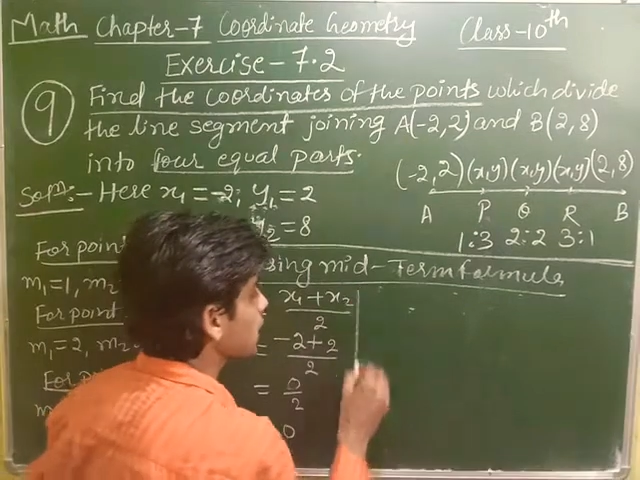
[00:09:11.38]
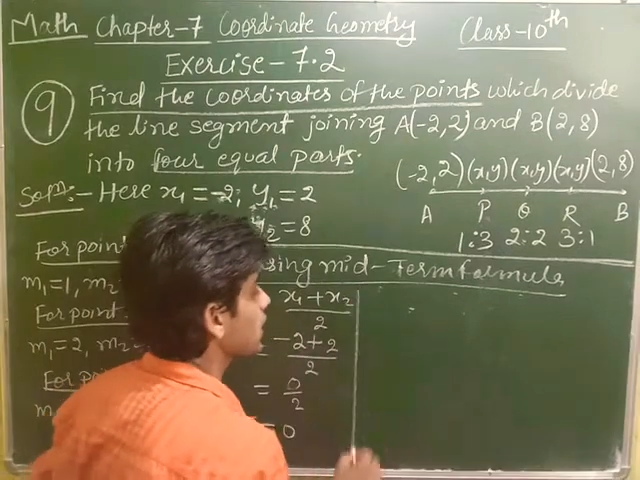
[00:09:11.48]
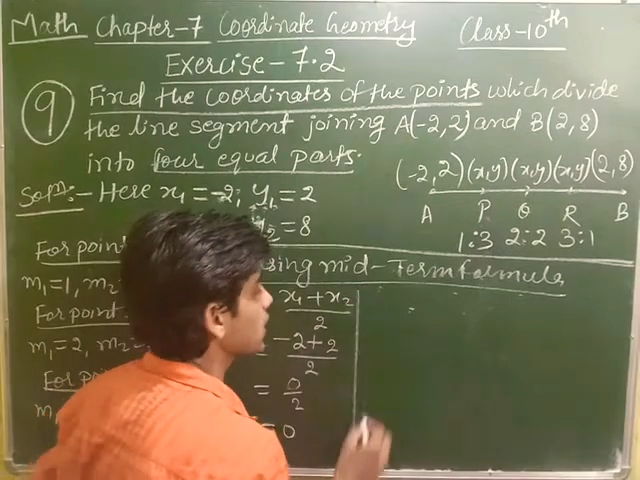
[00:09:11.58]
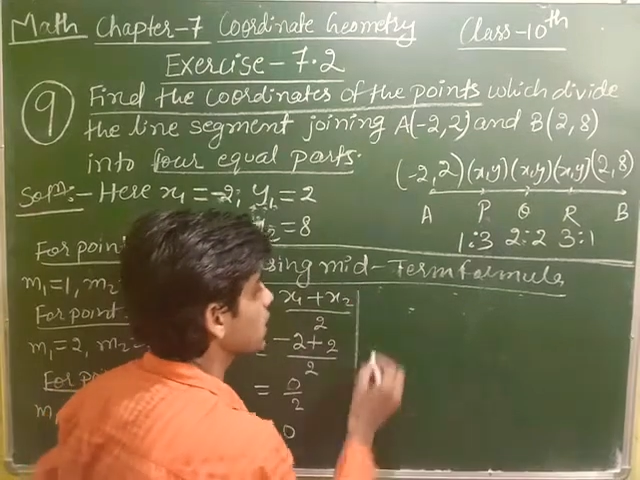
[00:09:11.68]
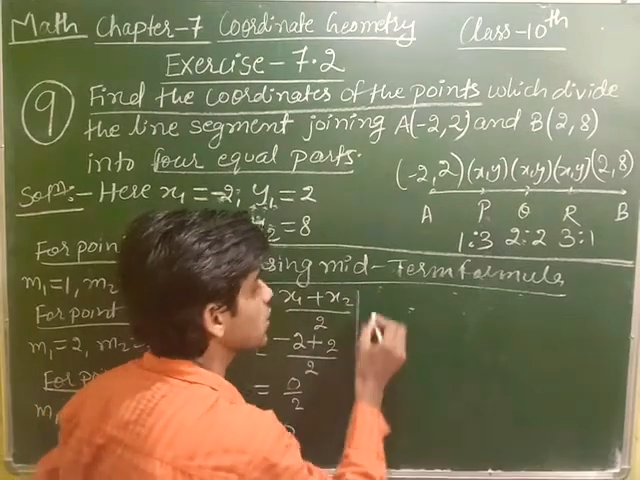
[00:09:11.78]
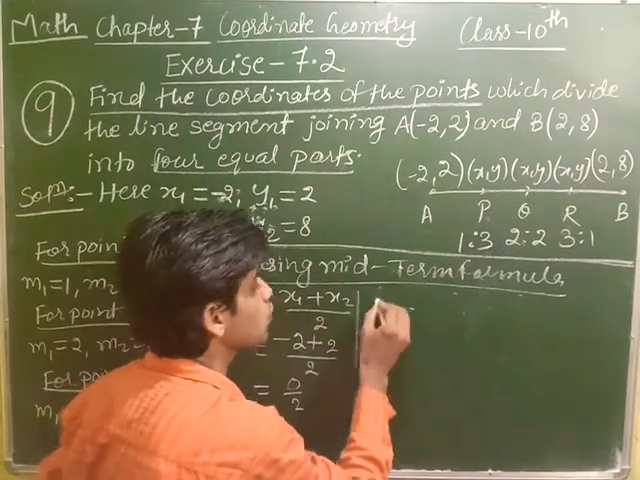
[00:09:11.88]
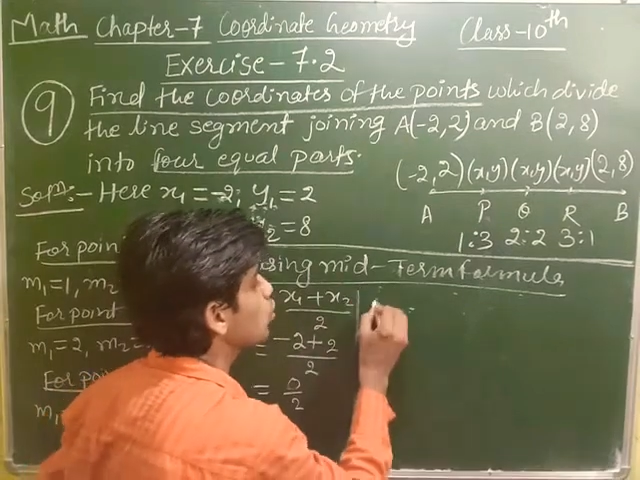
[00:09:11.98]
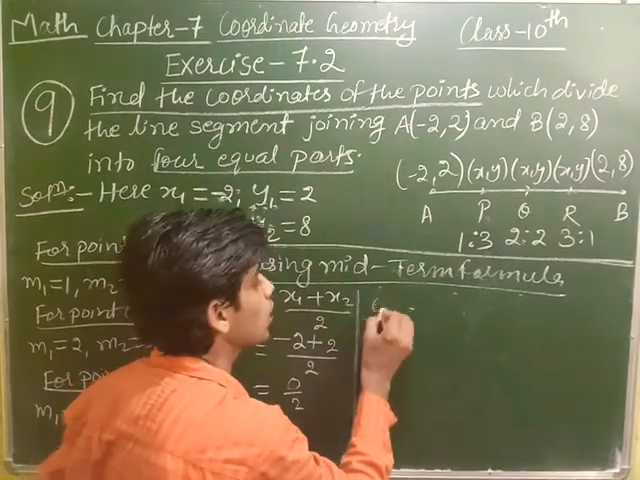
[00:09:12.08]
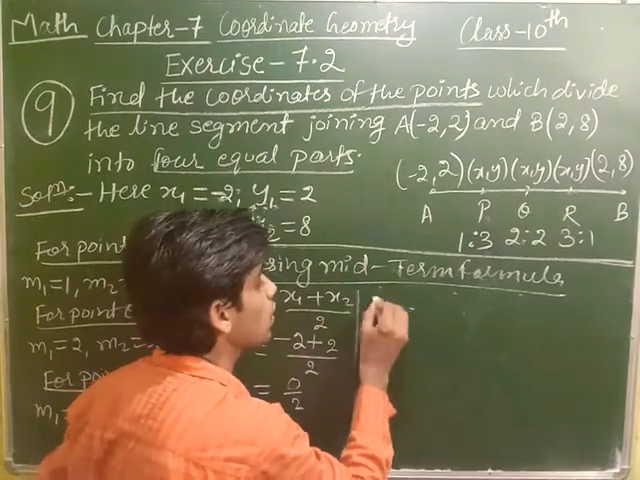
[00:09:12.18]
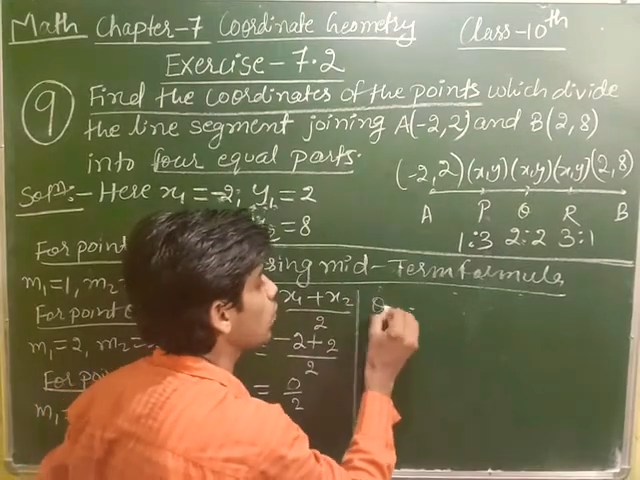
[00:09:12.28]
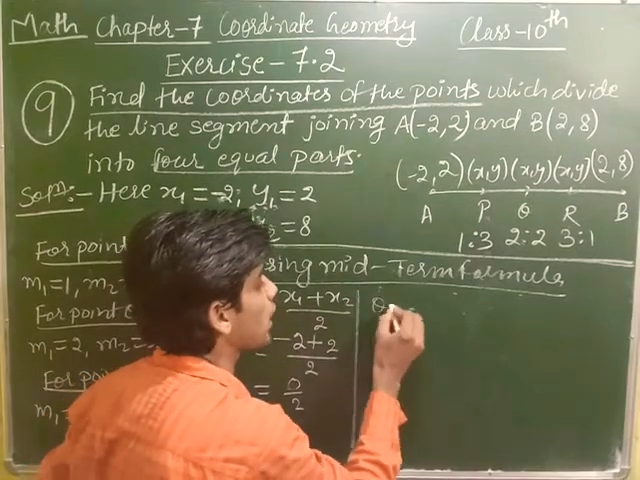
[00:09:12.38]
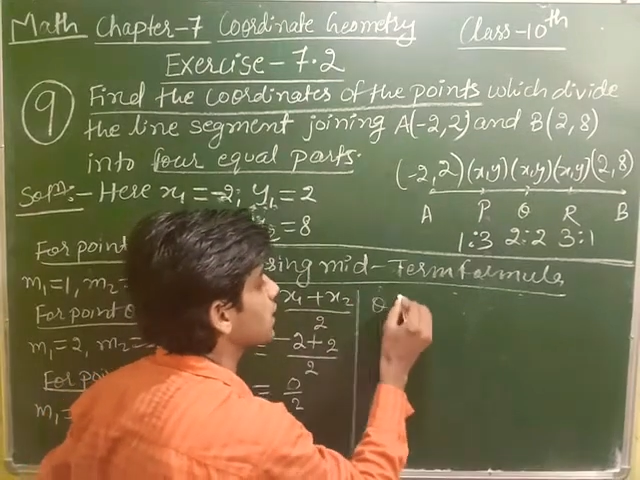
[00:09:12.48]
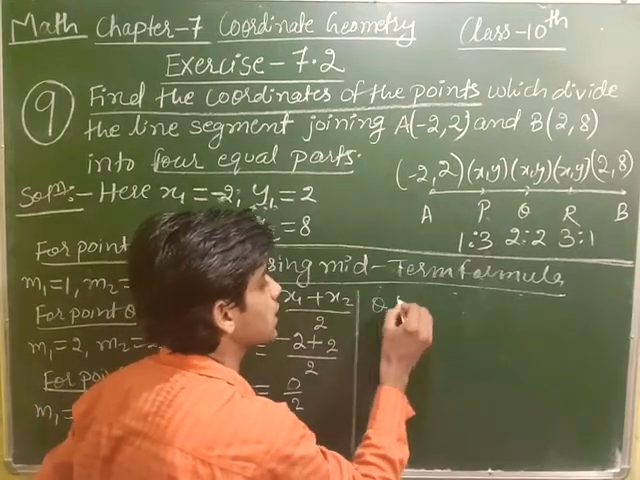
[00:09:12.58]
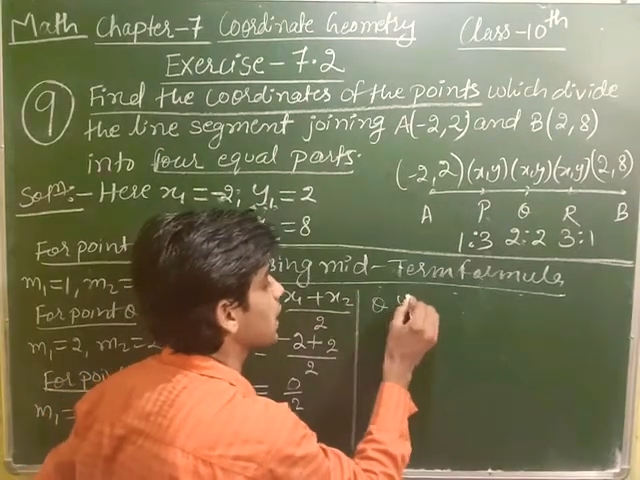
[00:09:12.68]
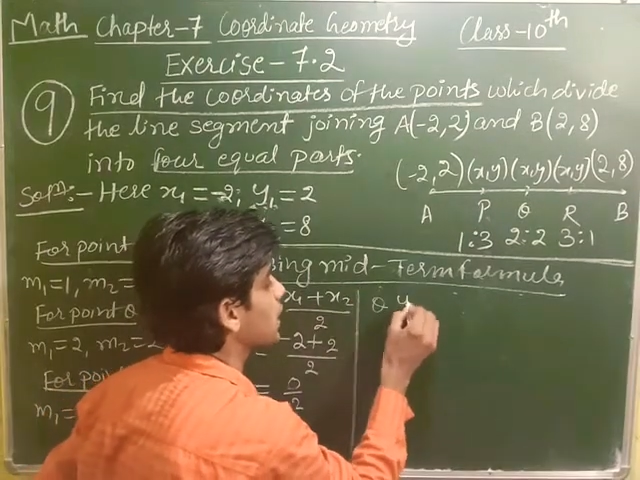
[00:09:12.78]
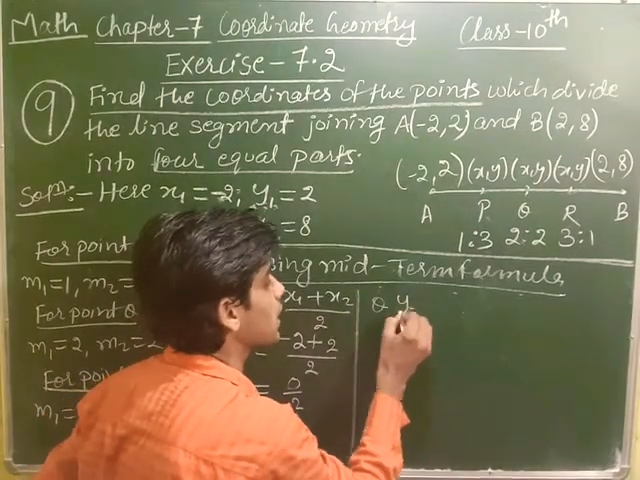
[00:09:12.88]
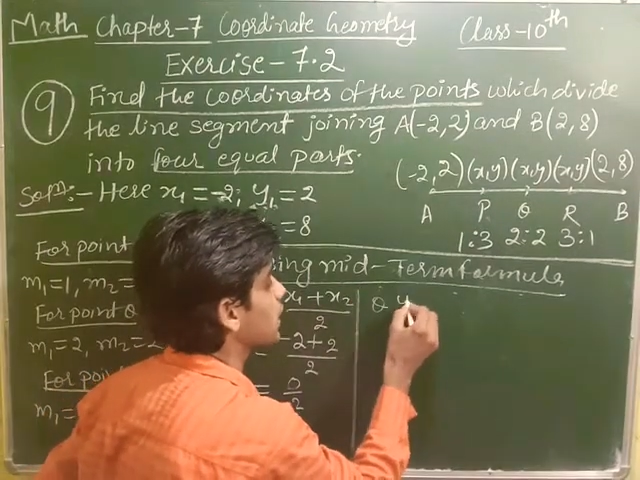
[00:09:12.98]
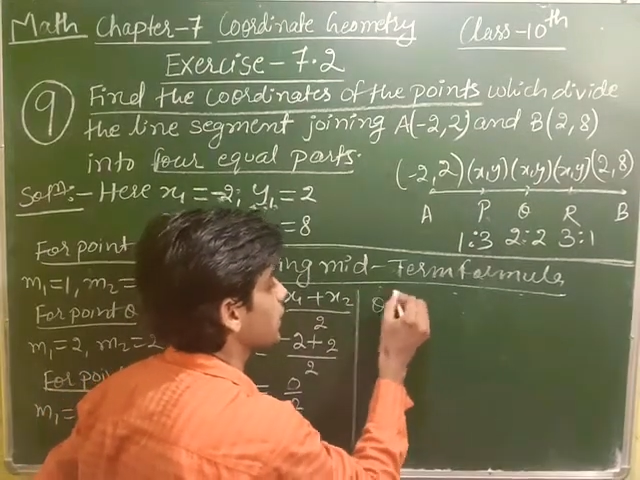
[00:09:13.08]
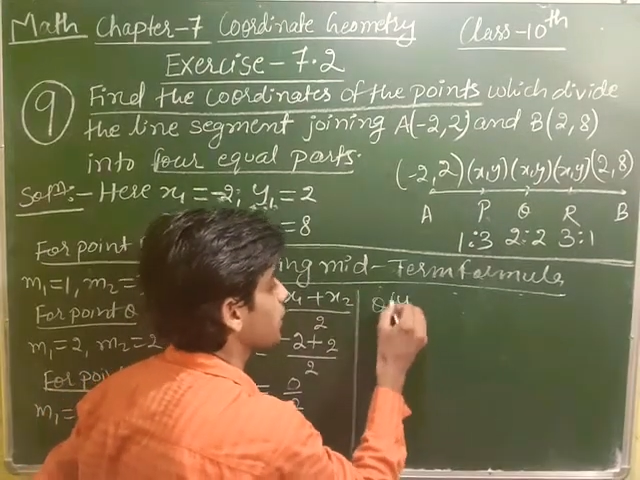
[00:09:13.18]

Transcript: करेंगे क्यू का वाई निकाल लेंगे